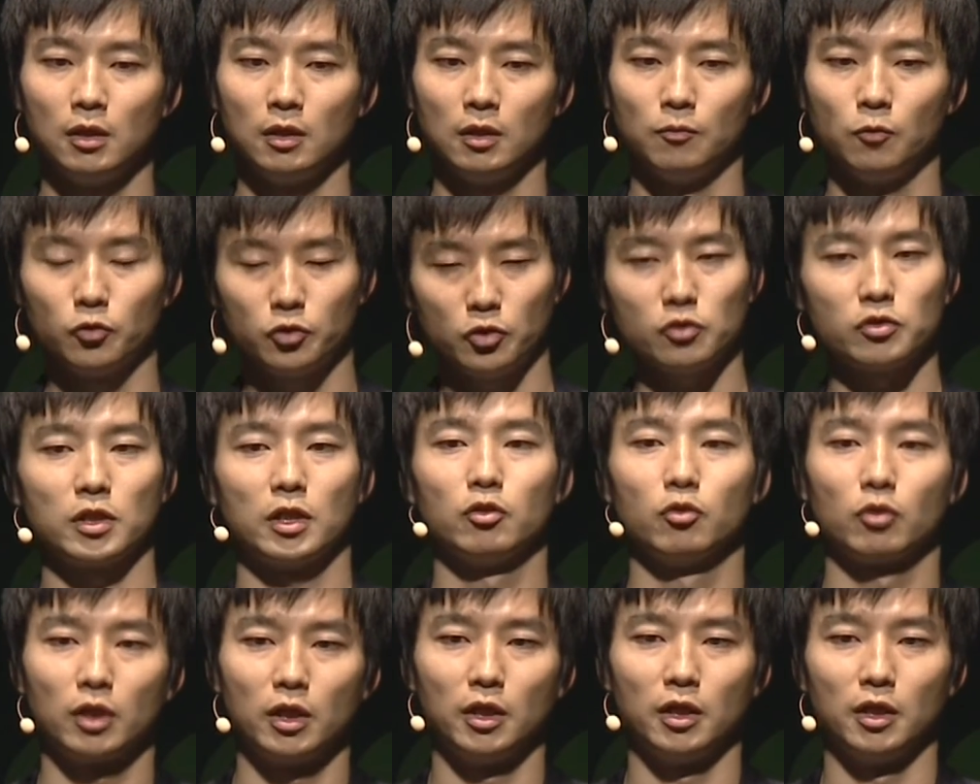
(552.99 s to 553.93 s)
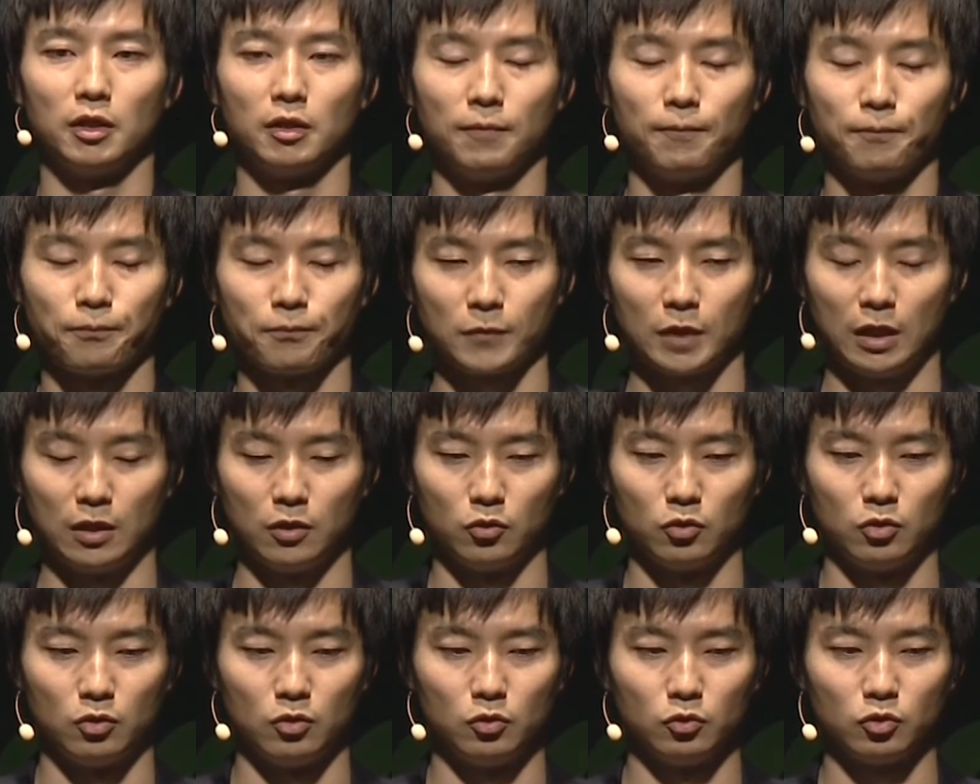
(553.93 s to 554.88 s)
もう一つあるのがあ
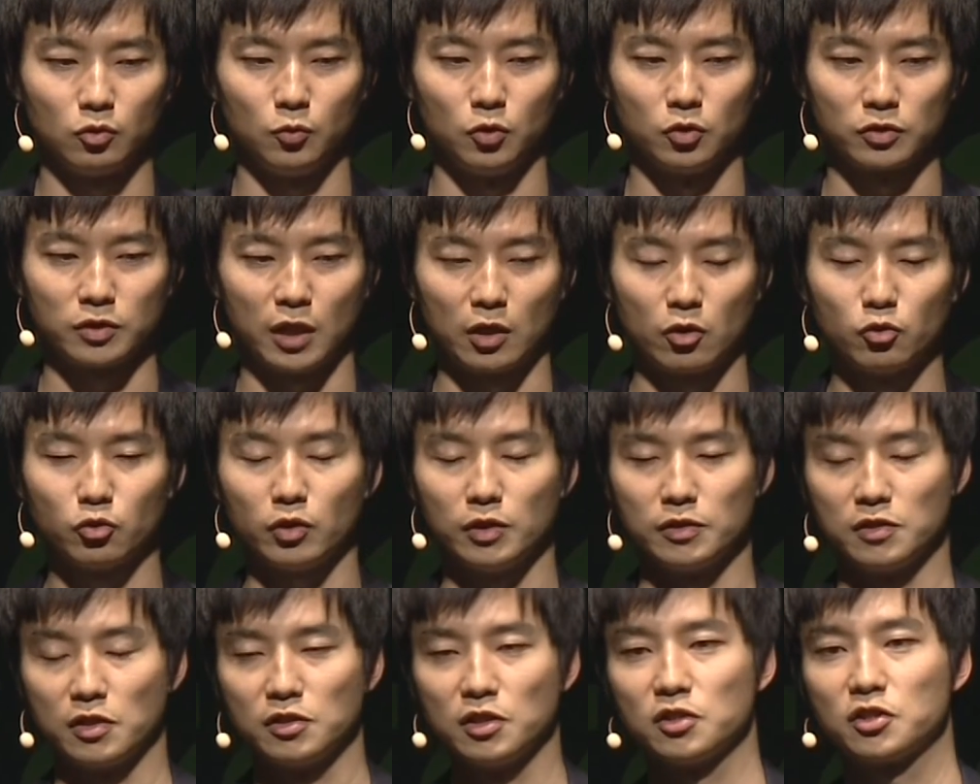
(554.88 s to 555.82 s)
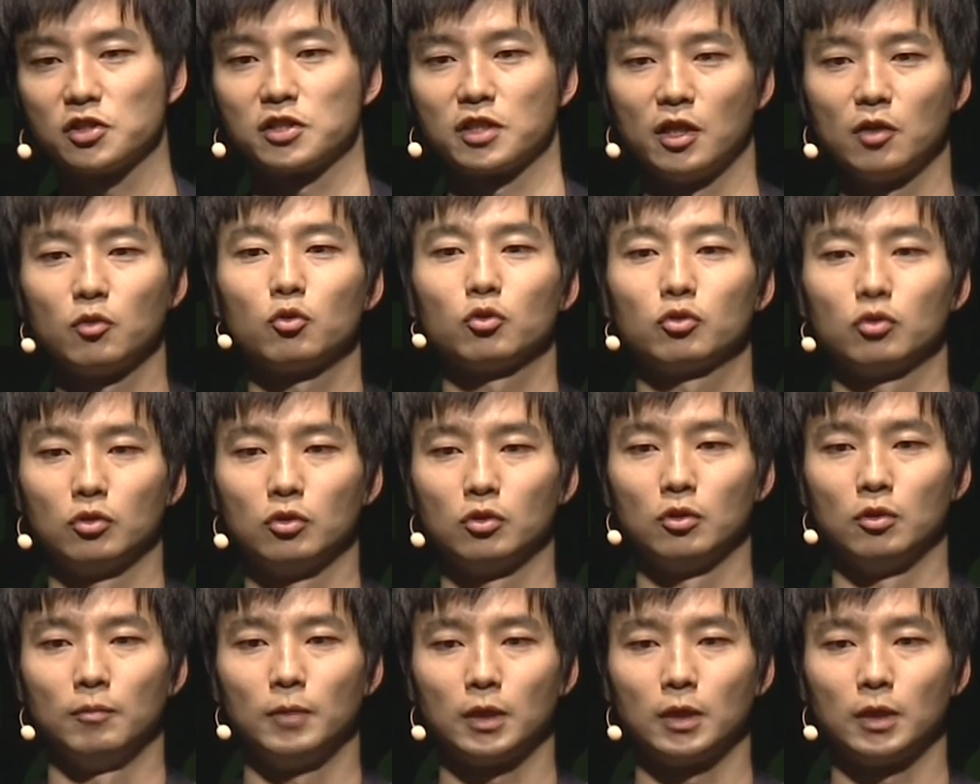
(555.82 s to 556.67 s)
の本当もうサロンとは全然違うことを、